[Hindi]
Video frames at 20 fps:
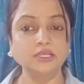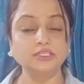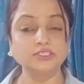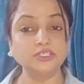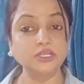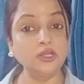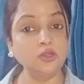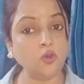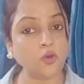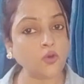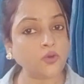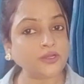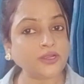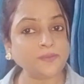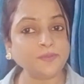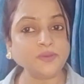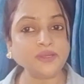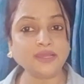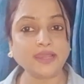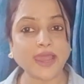जिन लोगों ने
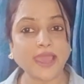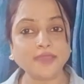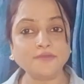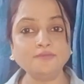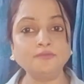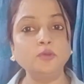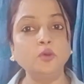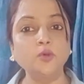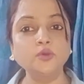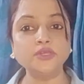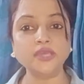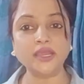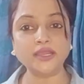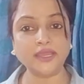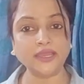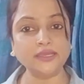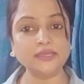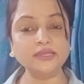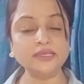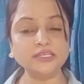अपनी लाइफ लोग क्या
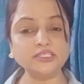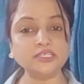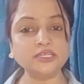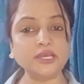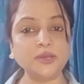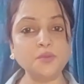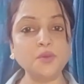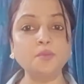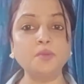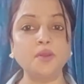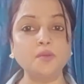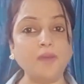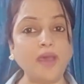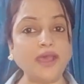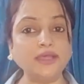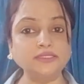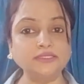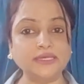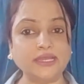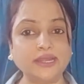कहेंगे के चक्कर में
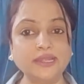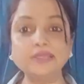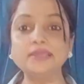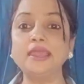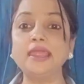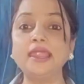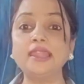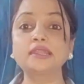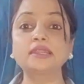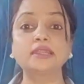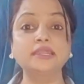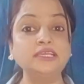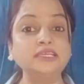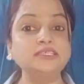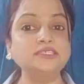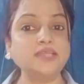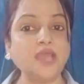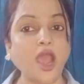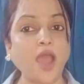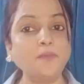बर्बाद कर ली
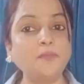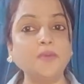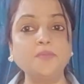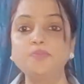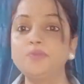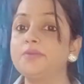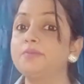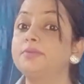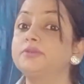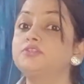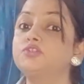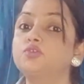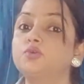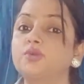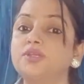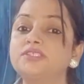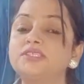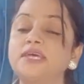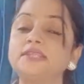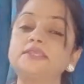एटलीस्ट आप अपने बच्चों
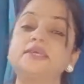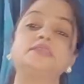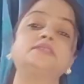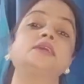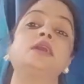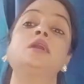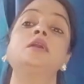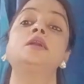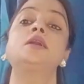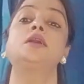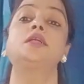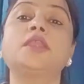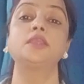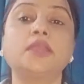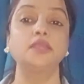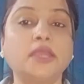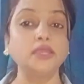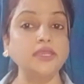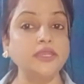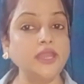के साथ ऐसा
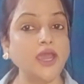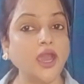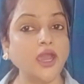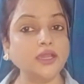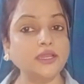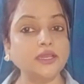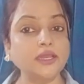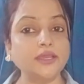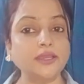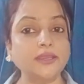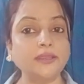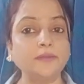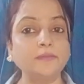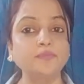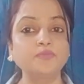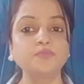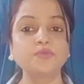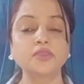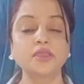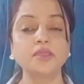ना करें
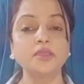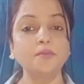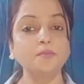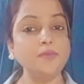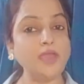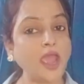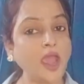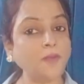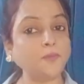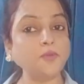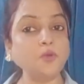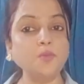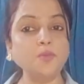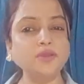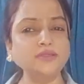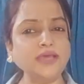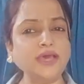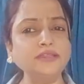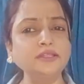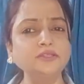मैं आपको
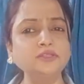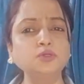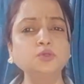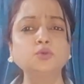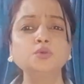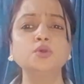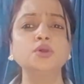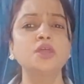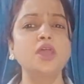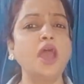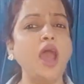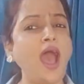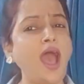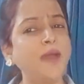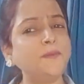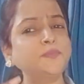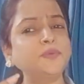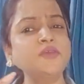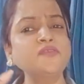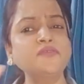बता देती हूँ
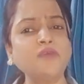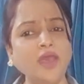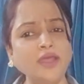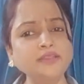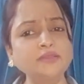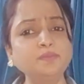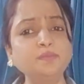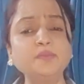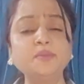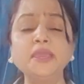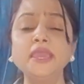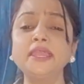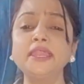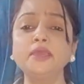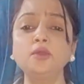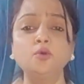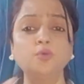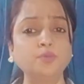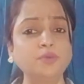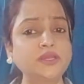आपके साथ मेरे
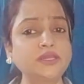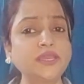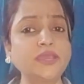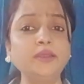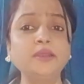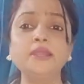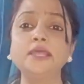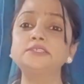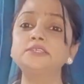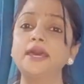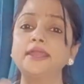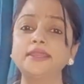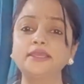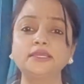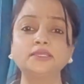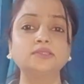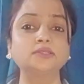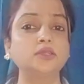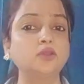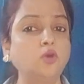उम्र के न जाने
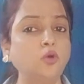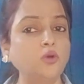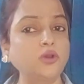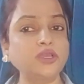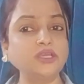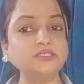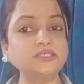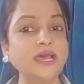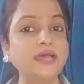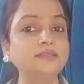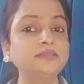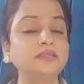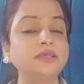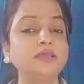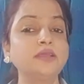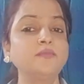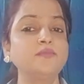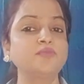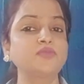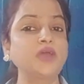कितने लोगों के
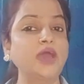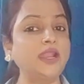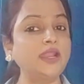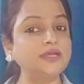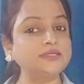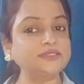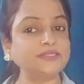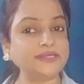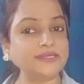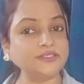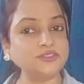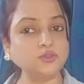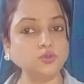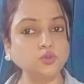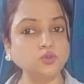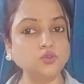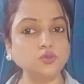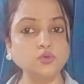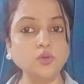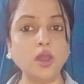साथ अलग तरह से
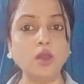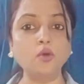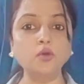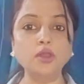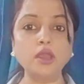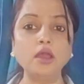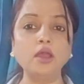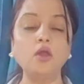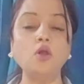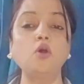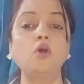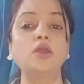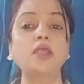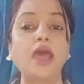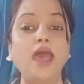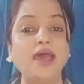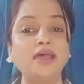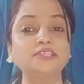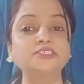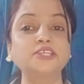कुछ हुआ होगा और
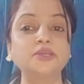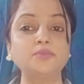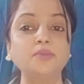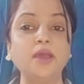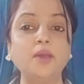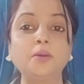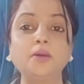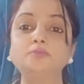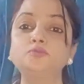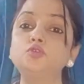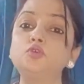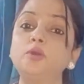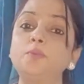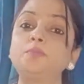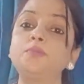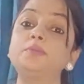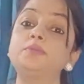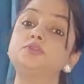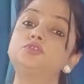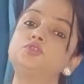आज के माँ बाप जो है
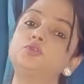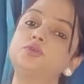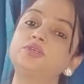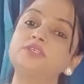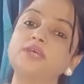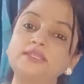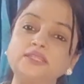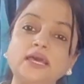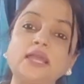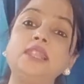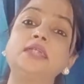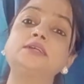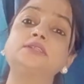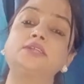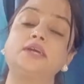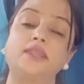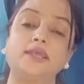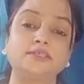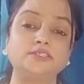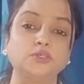अपने बच्चों के साथ अलग
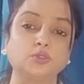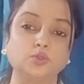तरह से